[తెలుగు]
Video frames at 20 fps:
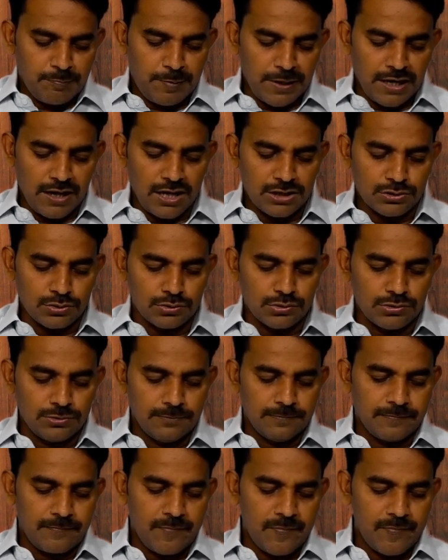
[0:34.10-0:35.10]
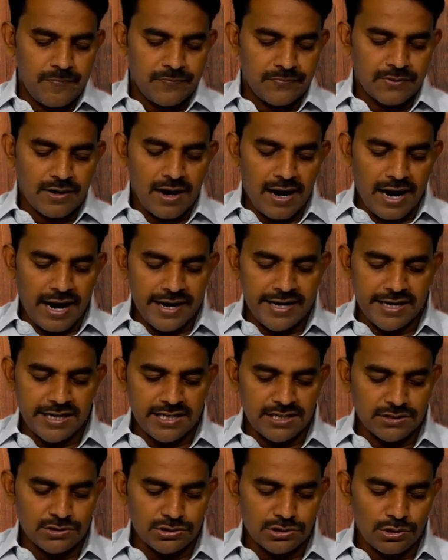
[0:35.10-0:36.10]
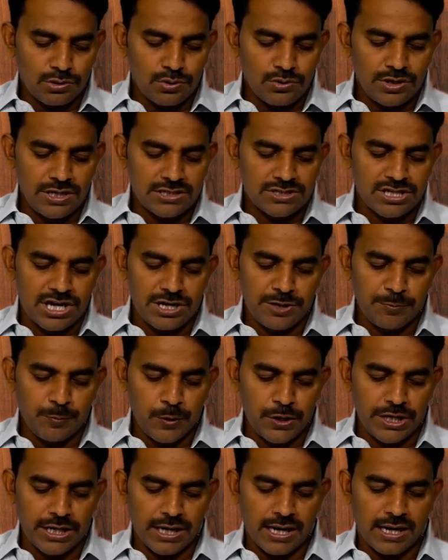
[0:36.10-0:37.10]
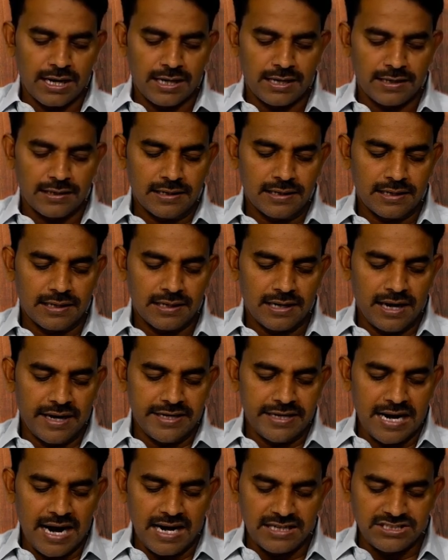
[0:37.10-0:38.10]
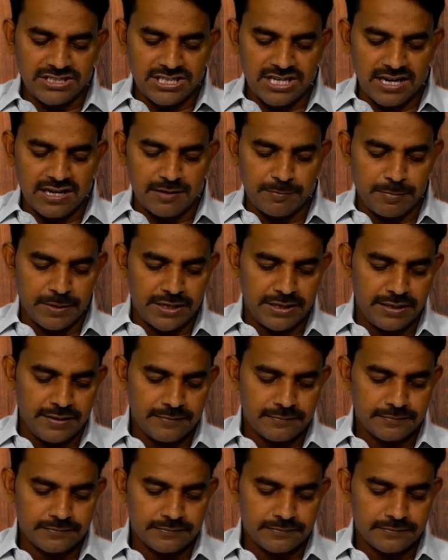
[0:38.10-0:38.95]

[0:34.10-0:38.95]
పిలాతు ఆయన ఇంతలోనే చనిపోయినా అని ఆశ్చర్యపడి